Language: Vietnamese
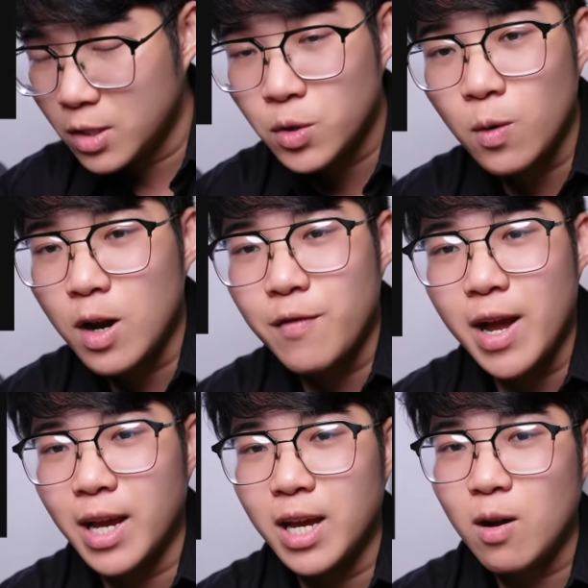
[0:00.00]
show ra
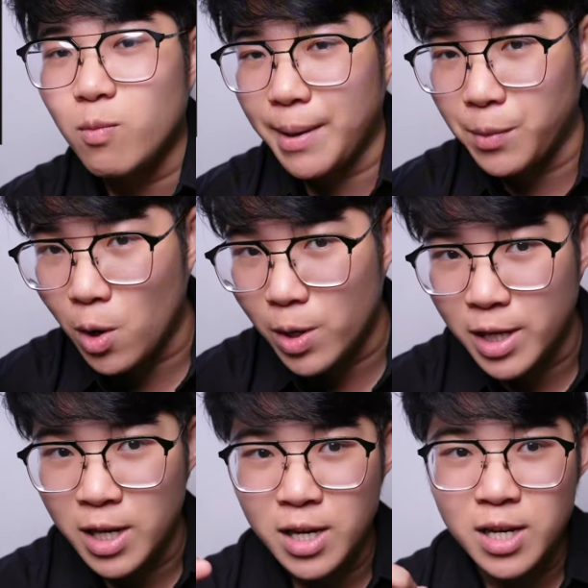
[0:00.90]
vài cái góc đẹp thôi
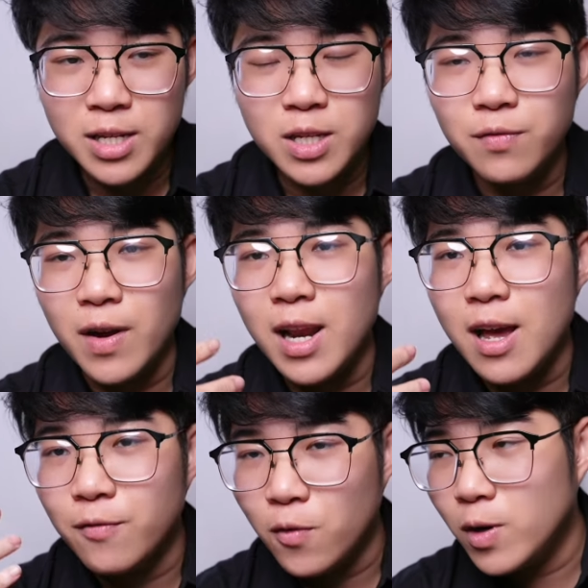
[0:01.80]
chứ không phải
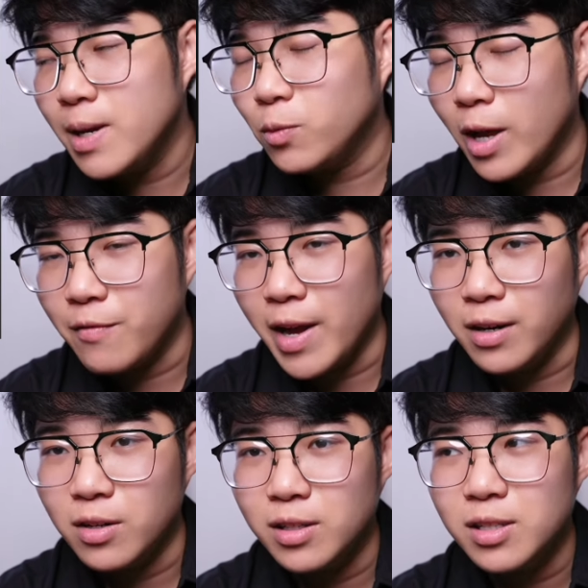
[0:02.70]
là full clip toàn
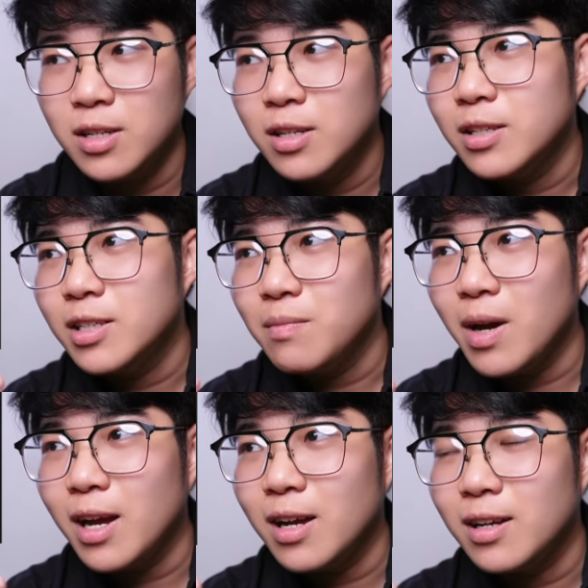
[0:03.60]
vẹn nữa nhưng
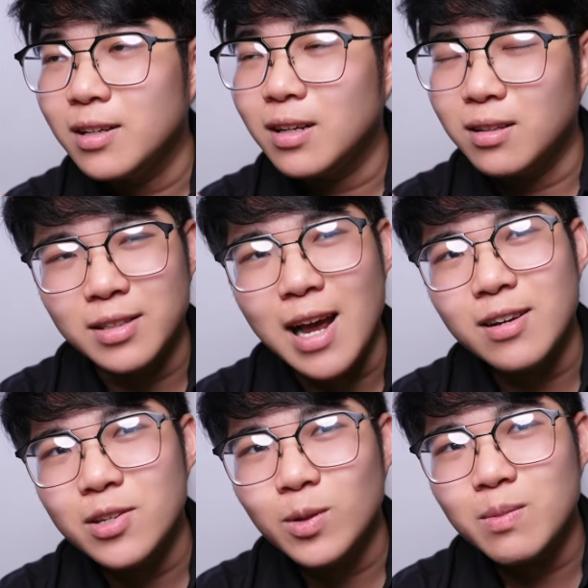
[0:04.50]
mà ở ừ, đăng
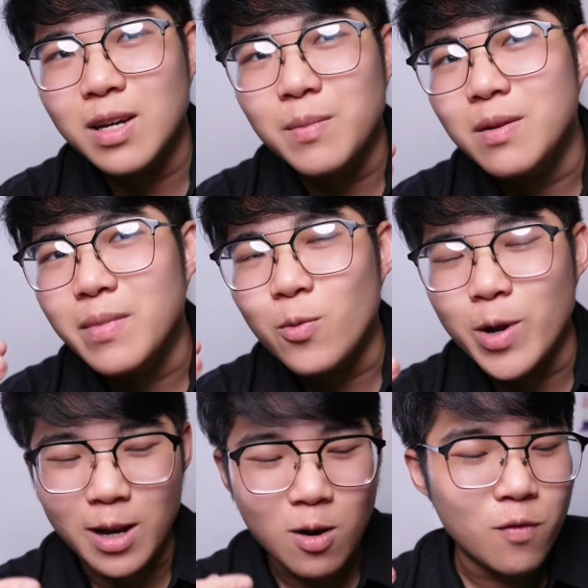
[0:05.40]
lên youtube cái bị dính bản
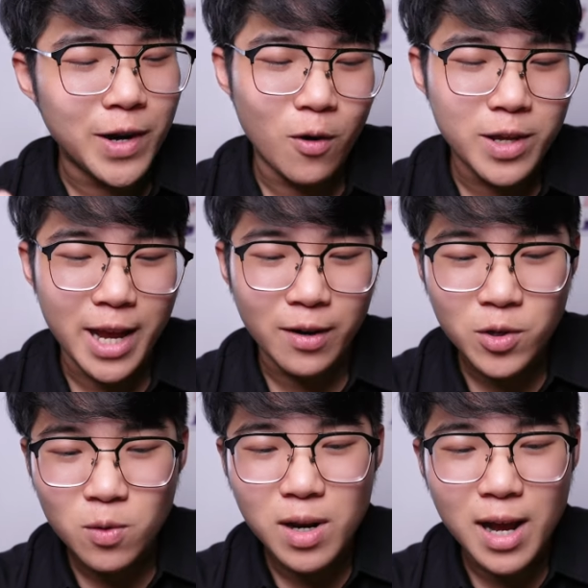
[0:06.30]
quyền cũng phải đổi nhạc
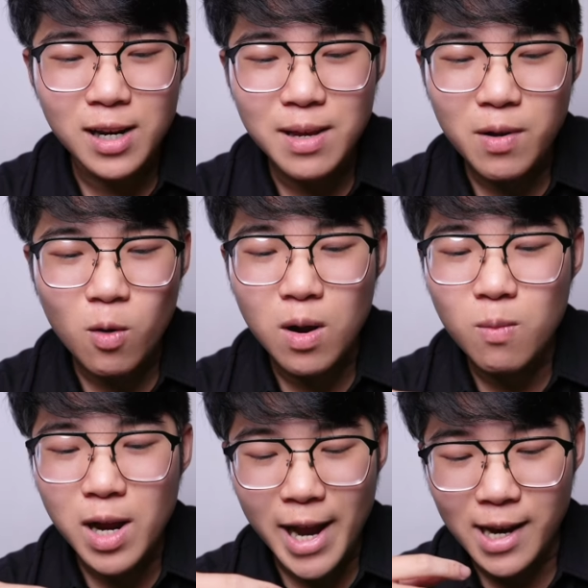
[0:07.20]
nói chung là clip nó cũng
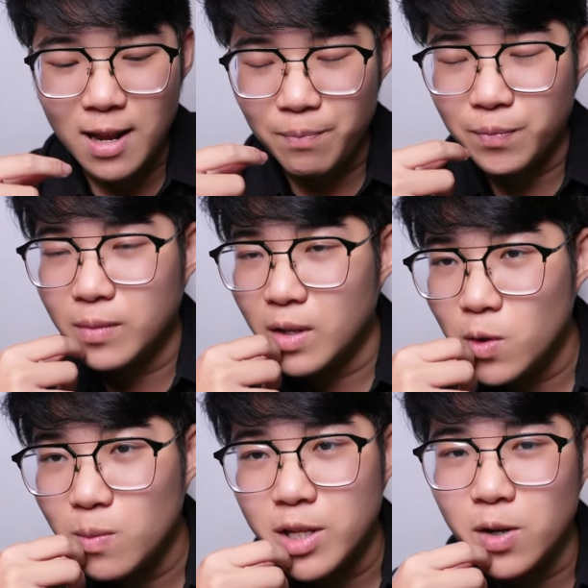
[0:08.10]
không có hay lắm nói
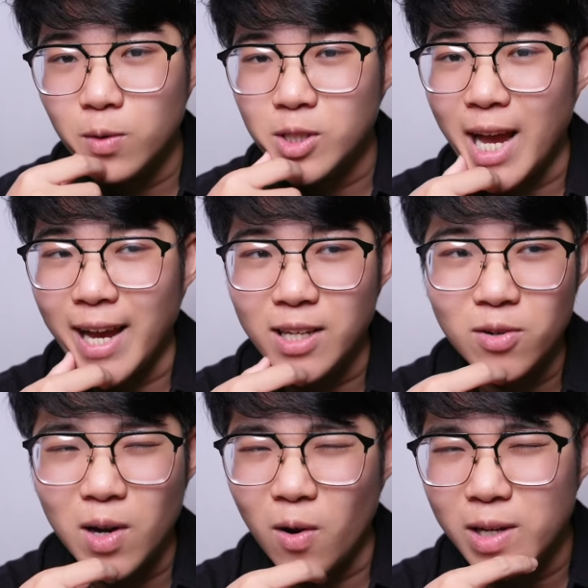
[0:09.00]
chung là nhiều sạn
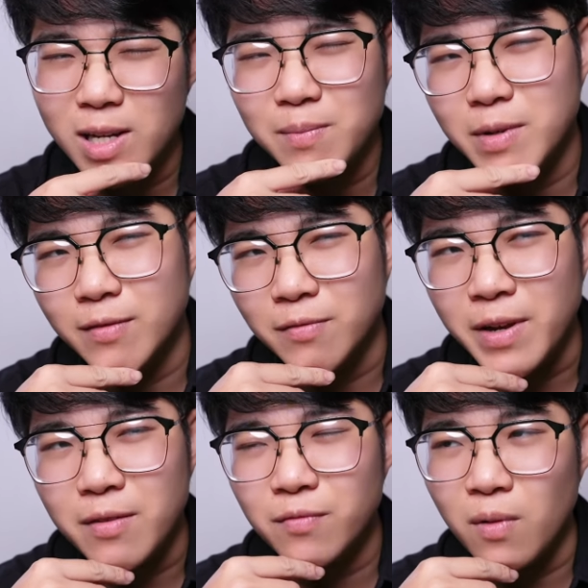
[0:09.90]
nhiều lỗi hay là mình
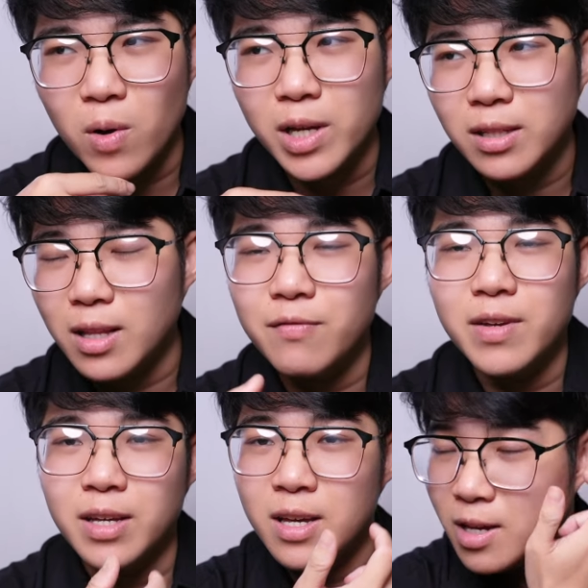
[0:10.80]
fix vội á tại
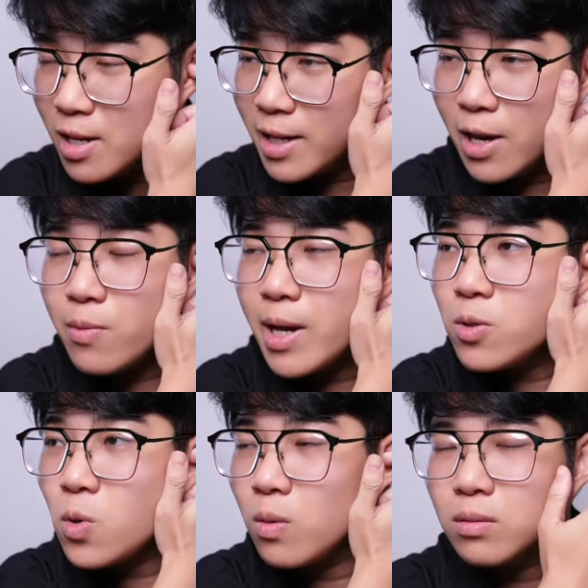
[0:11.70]
vì kéo kéo
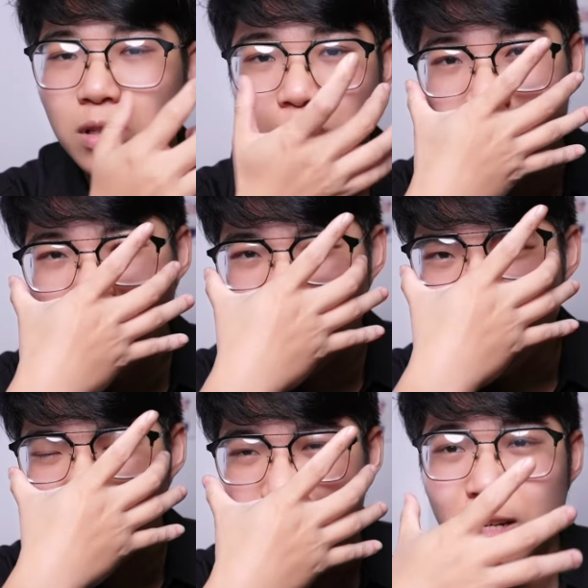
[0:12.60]
sụt từ bên
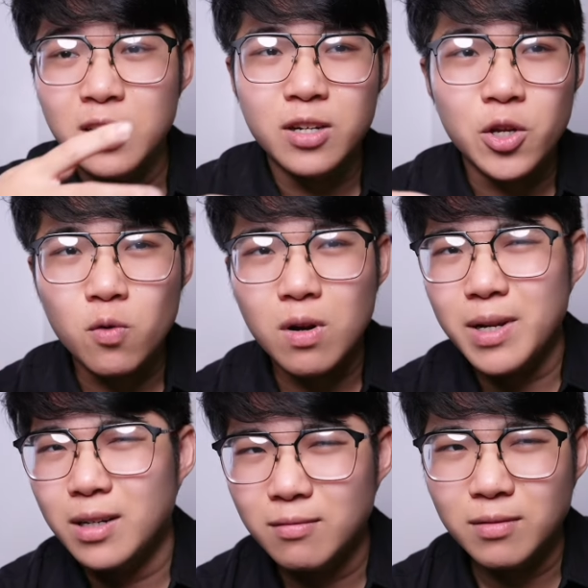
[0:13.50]
kia nói chung là
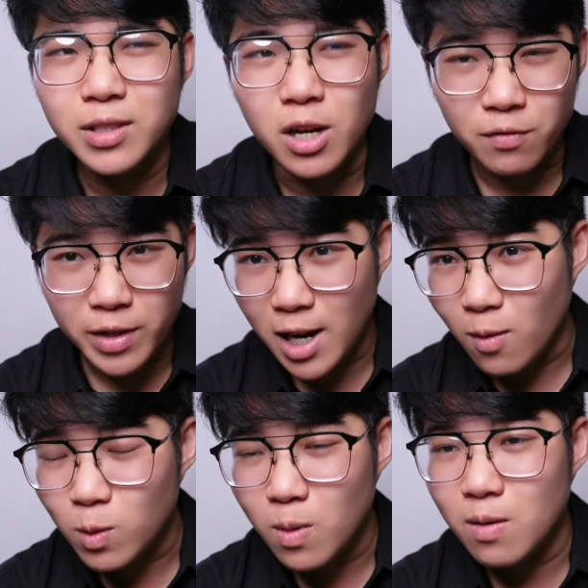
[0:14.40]
mình dựng
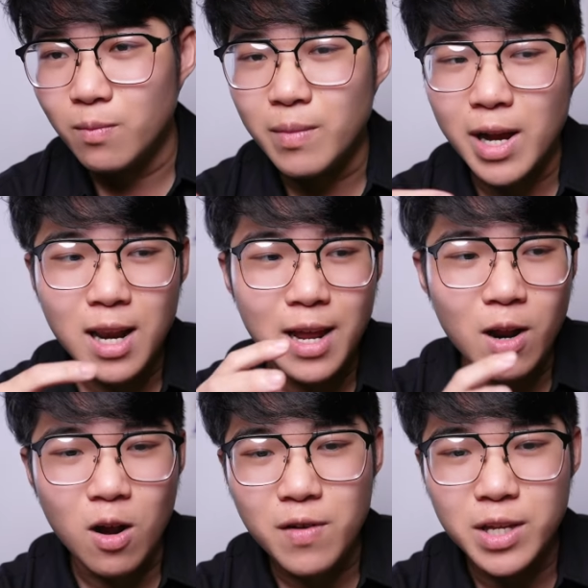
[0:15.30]
vlog đúng không hay là
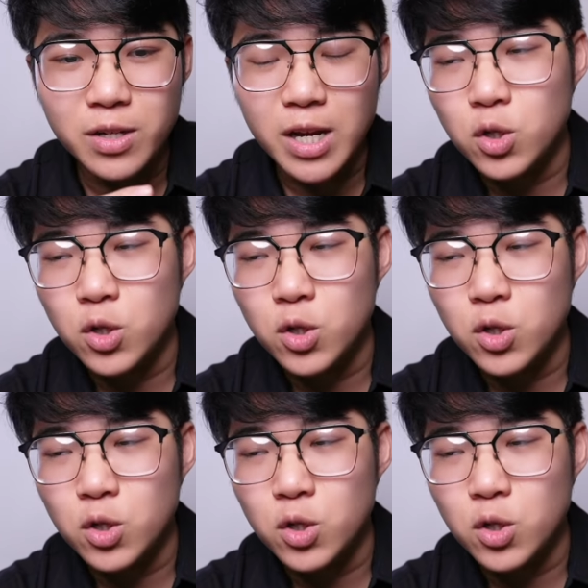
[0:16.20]
nói về những ngày